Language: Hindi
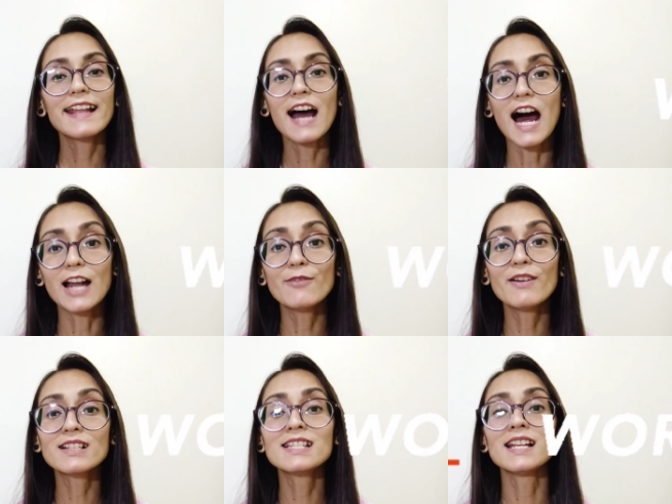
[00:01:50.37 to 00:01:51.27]
लेकिन
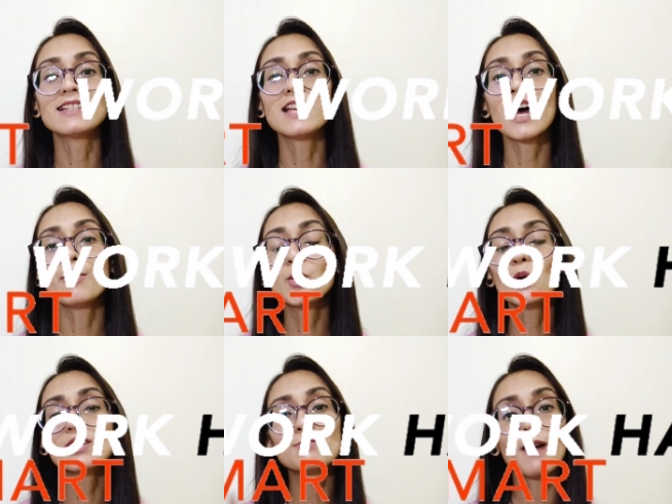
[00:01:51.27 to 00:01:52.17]
हार्ड वर्क से अच्छा हम
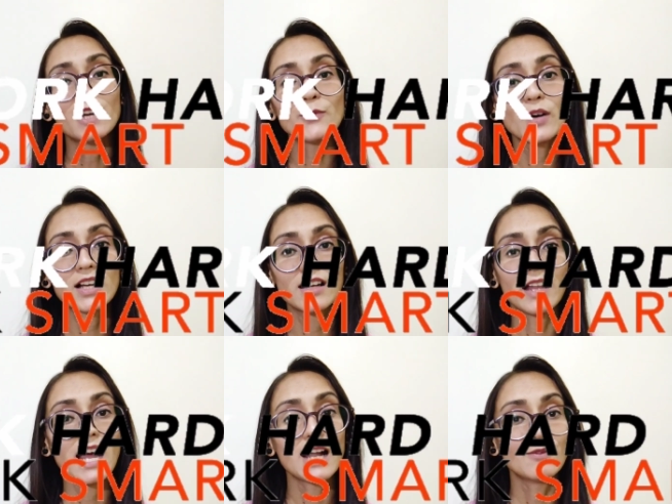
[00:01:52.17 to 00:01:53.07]
लोग को स्मार्ट वर्क
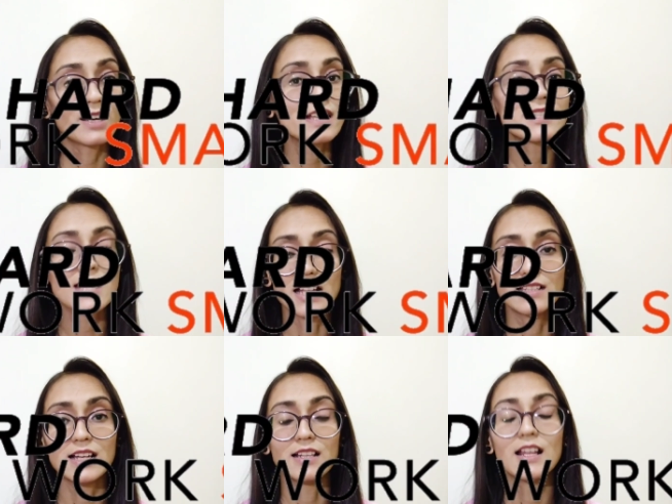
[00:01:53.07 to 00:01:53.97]
करना है हार्ड वर्क के
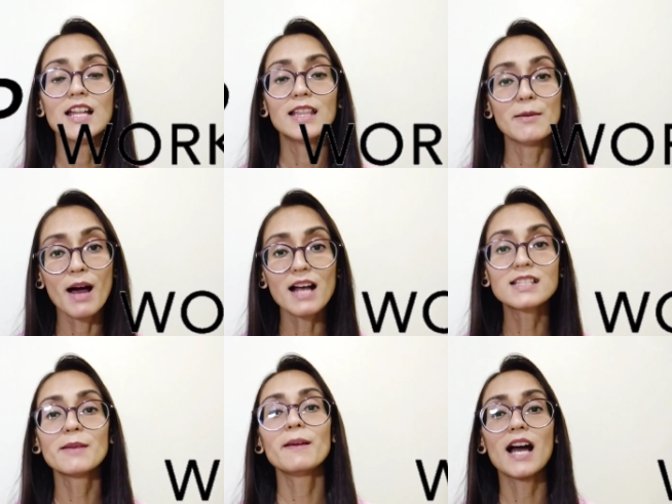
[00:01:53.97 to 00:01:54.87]
साथ साथ
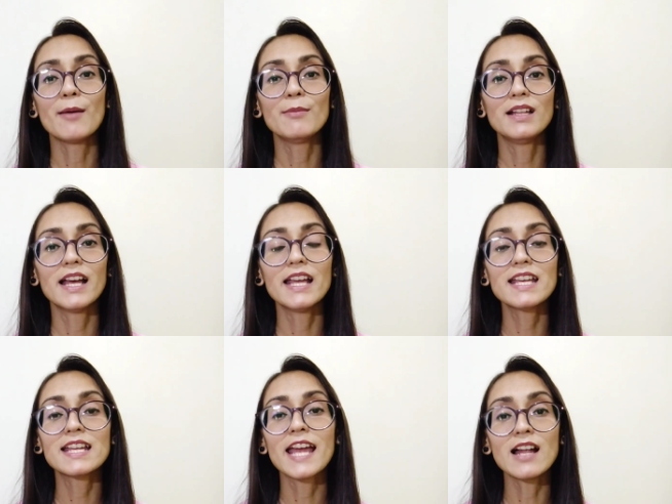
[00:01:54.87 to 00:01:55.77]
दिमाग से भी काम लेना
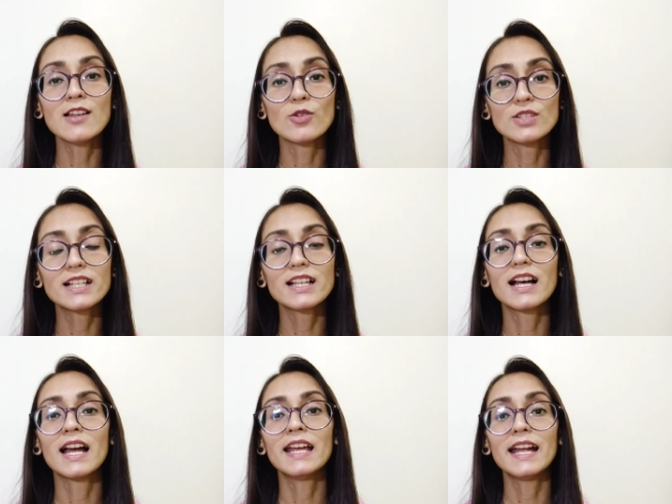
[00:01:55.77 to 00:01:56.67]
है कि क्या लॉजिक
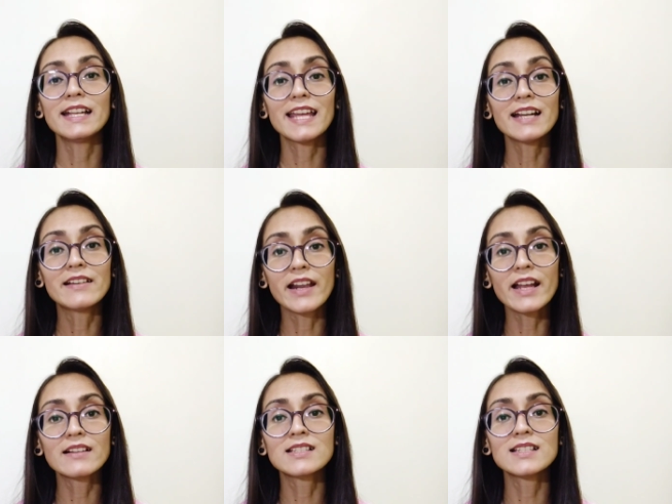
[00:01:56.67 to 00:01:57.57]
लगाएं एंड क्या
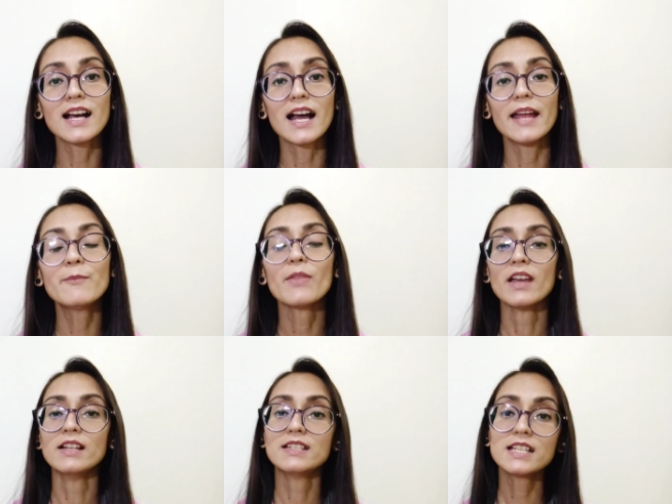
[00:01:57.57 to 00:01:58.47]
ट्रिक्स लगाएं
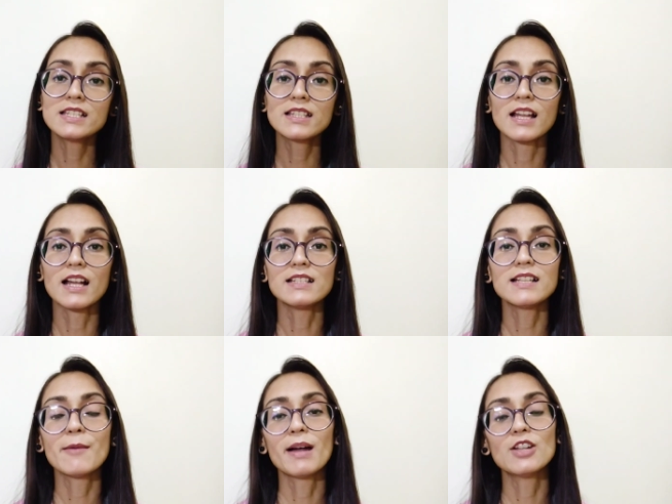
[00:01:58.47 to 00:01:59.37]
जिस तरह
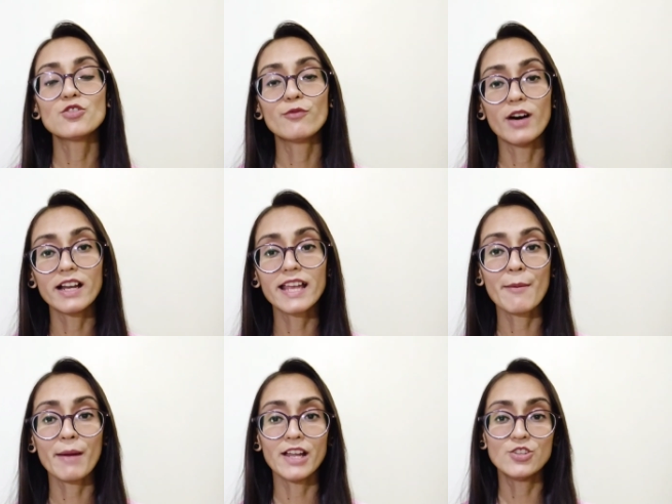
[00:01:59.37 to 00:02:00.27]
से हमारा जो वर्क
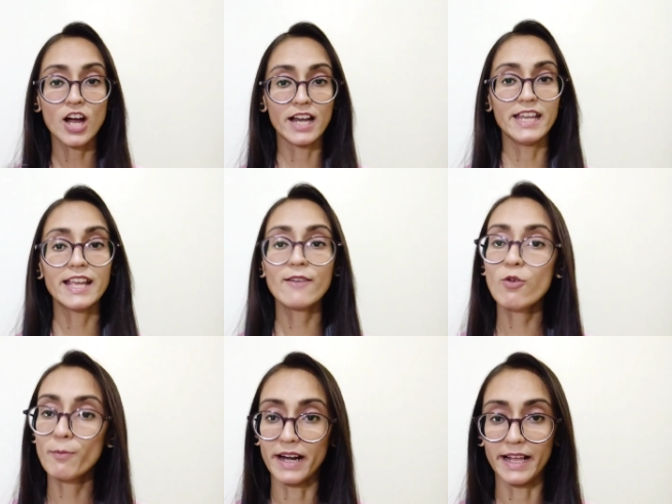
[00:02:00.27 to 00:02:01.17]
है हमारी जो अर्निंग है
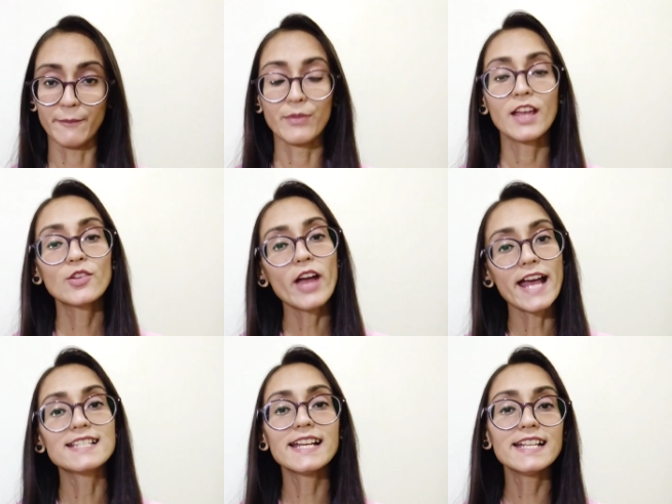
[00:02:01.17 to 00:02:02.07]
वो बढ़े तो
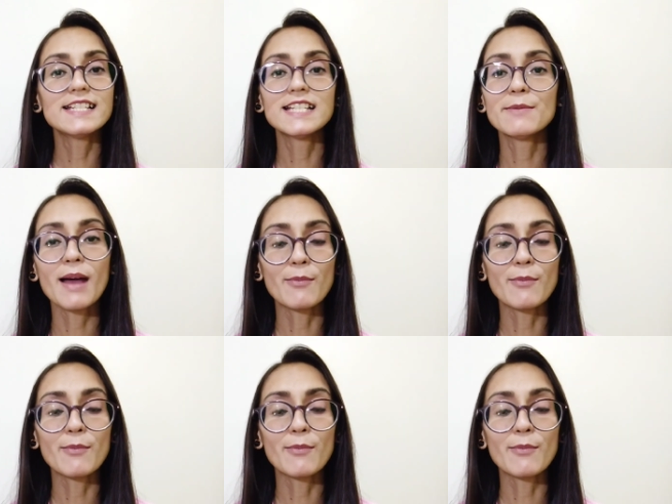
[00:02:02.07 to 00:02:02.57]
ऐसे ही चीजें